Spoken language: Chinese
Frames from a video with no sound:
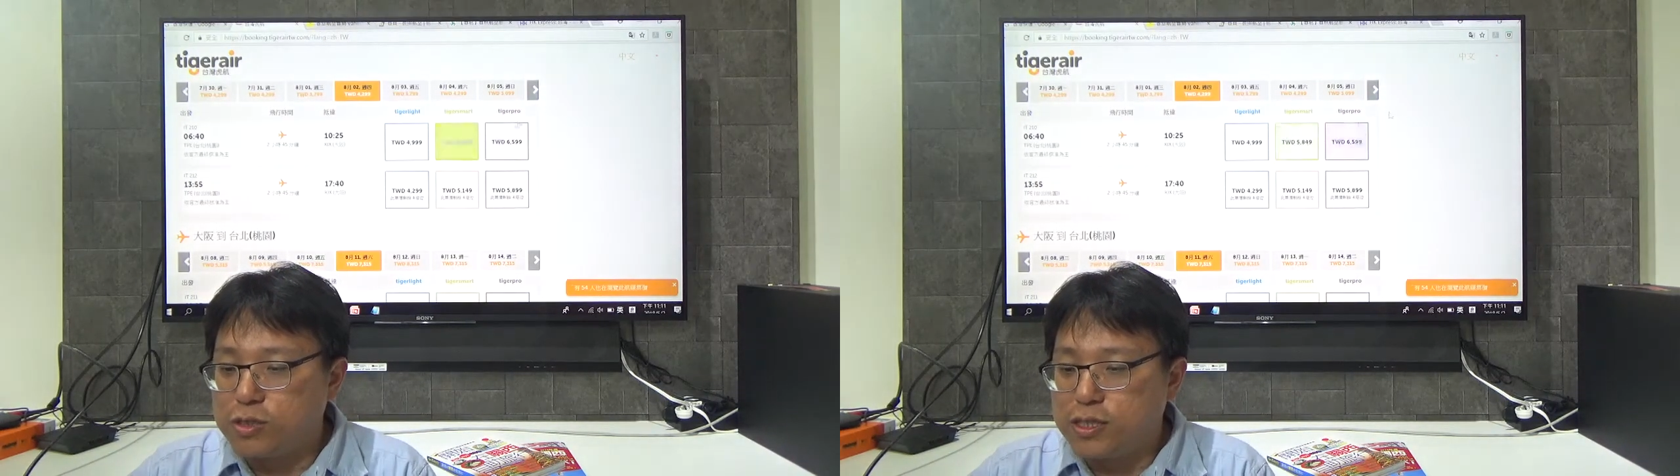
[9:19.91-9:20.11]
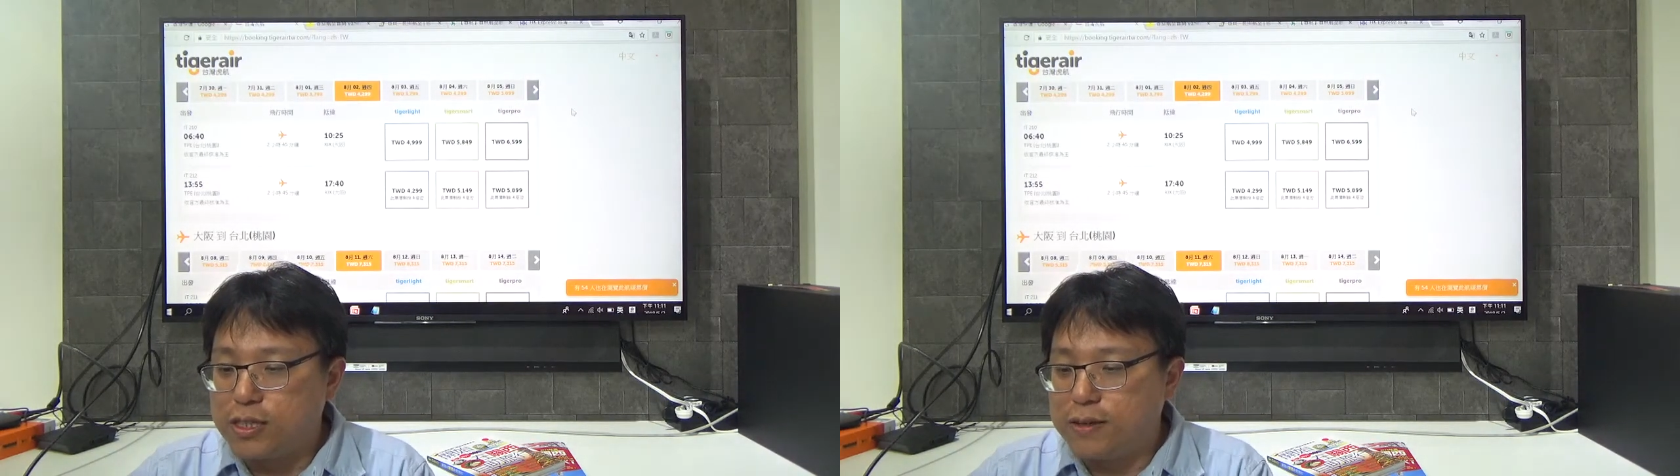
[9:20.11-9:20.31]

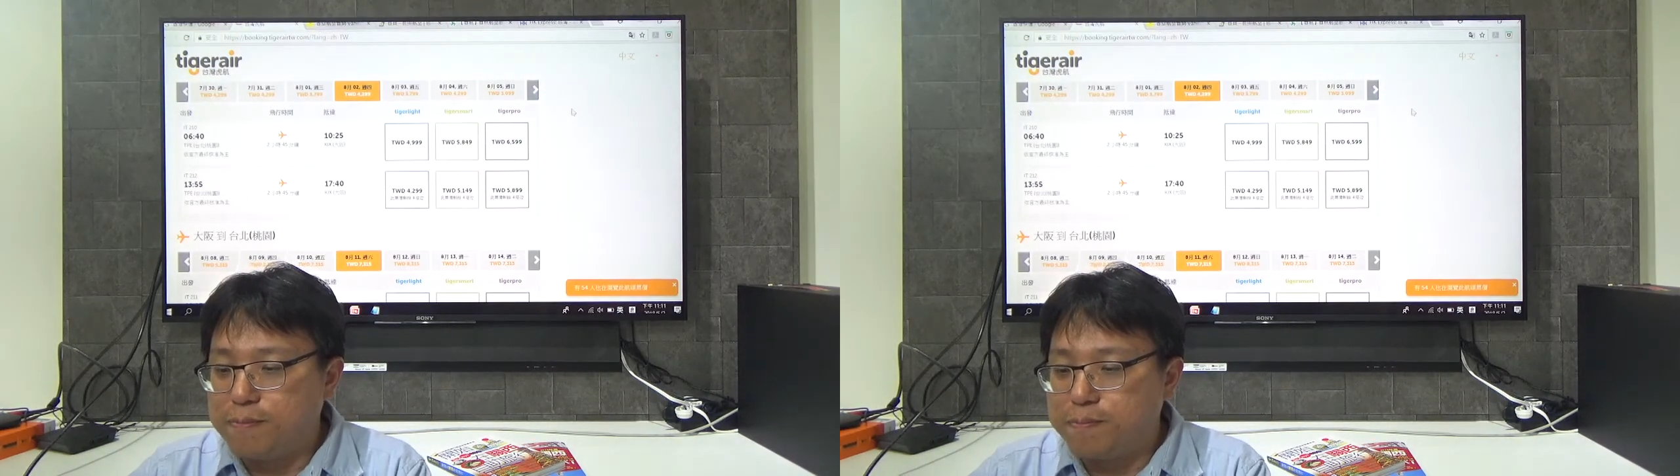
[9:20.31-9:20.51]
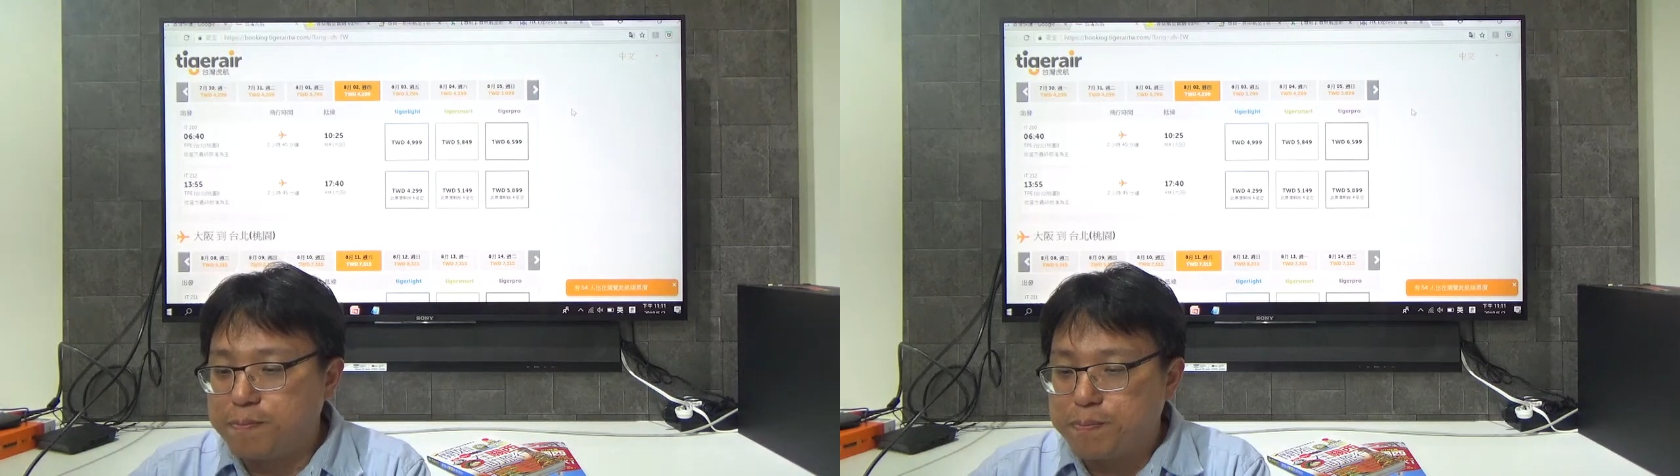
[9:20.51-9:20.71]
千
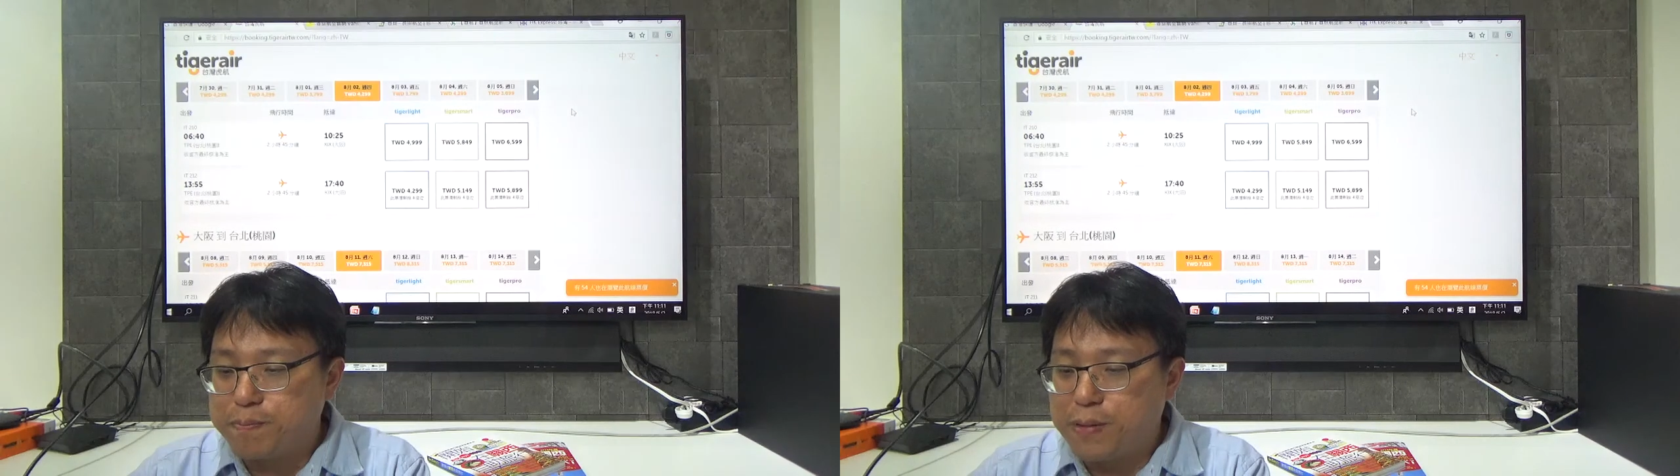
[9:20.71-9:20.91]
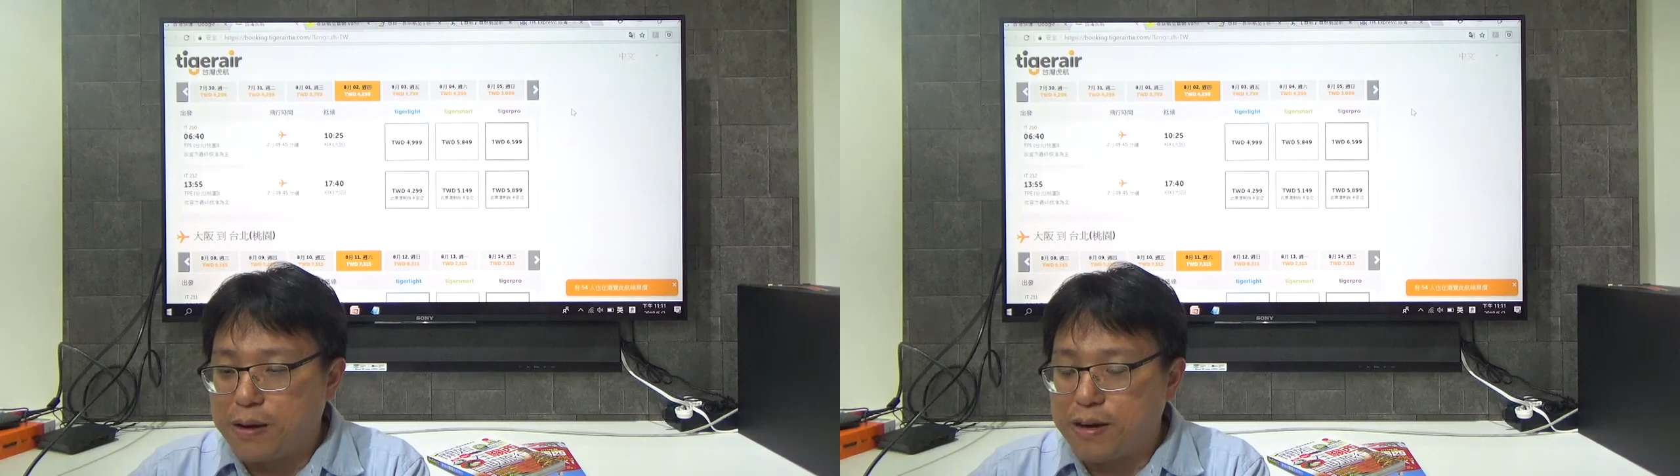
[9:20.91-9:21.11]

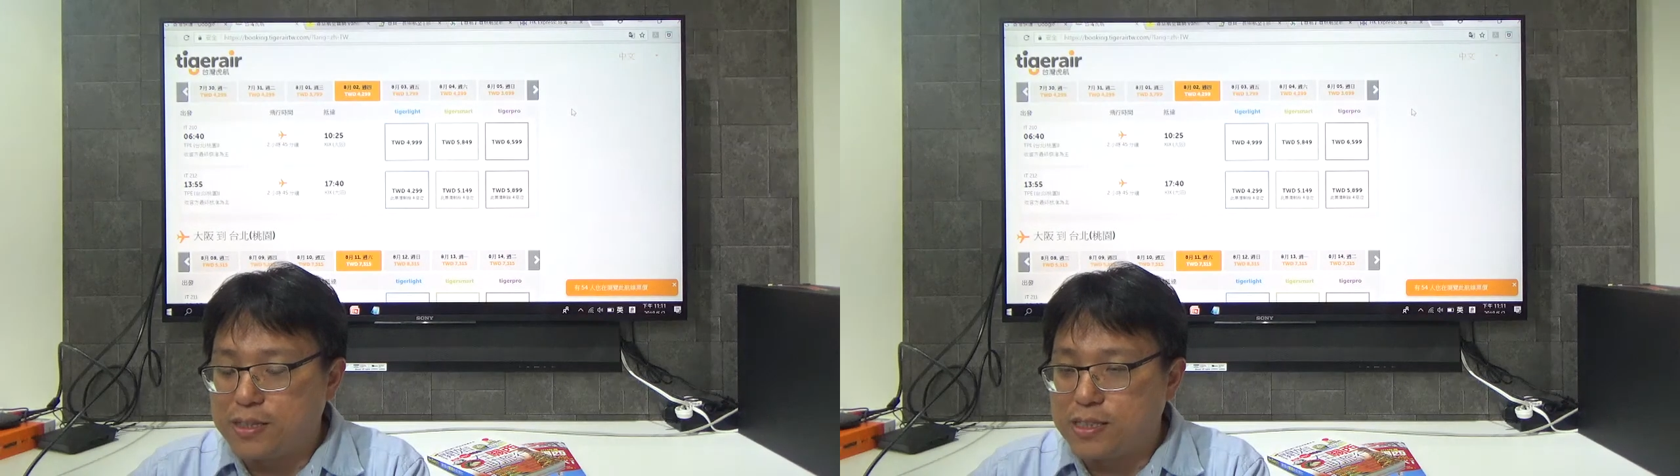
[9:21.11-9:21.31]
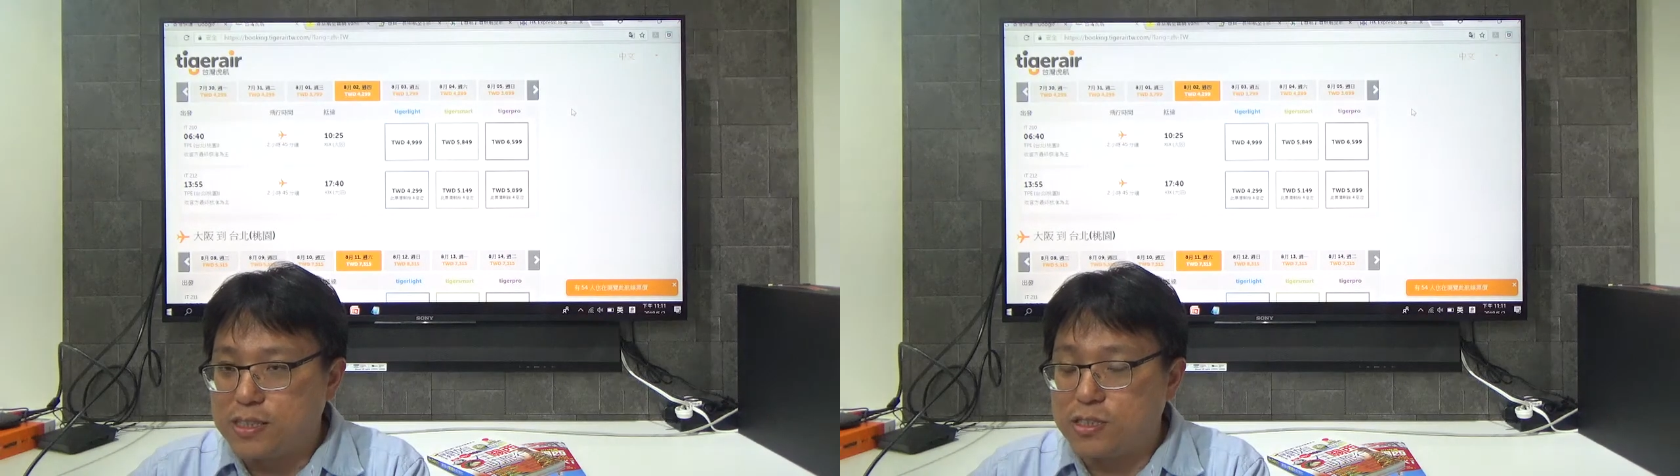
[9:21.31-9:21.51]
八百
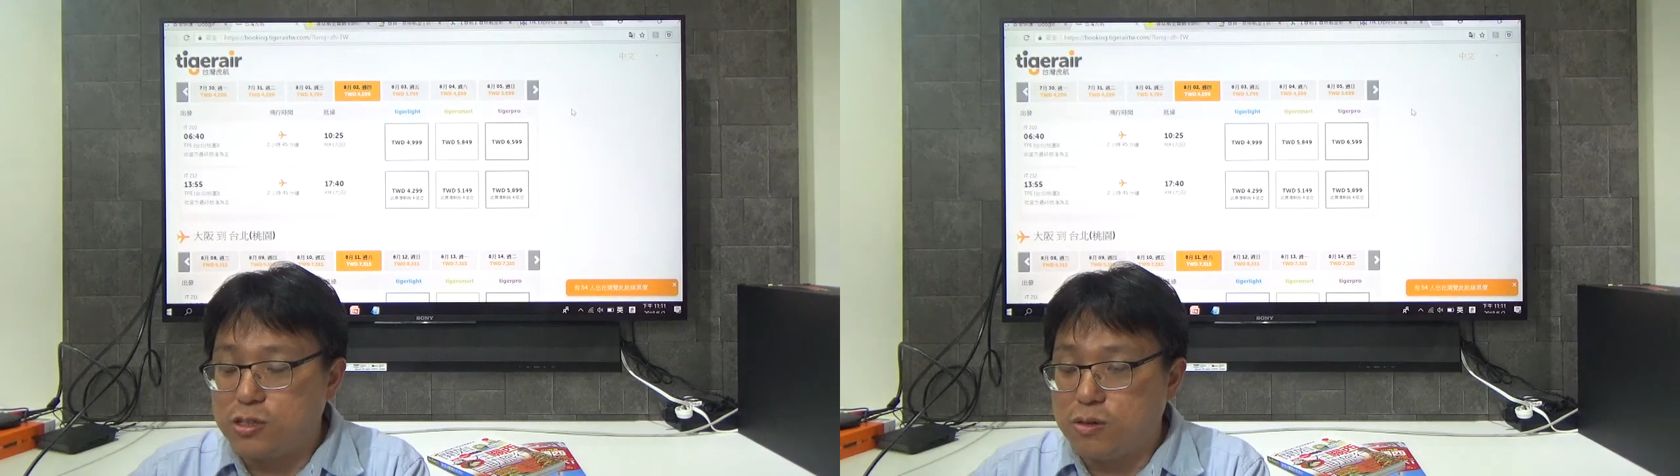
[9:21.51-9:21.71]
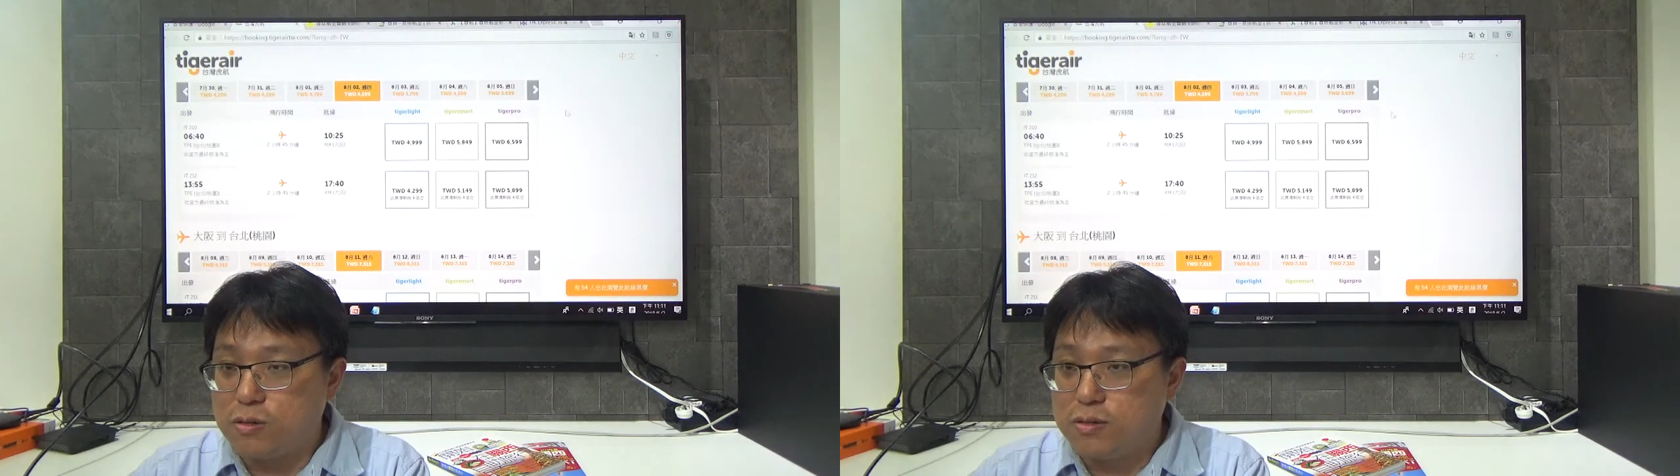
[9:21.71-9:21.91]
四十九。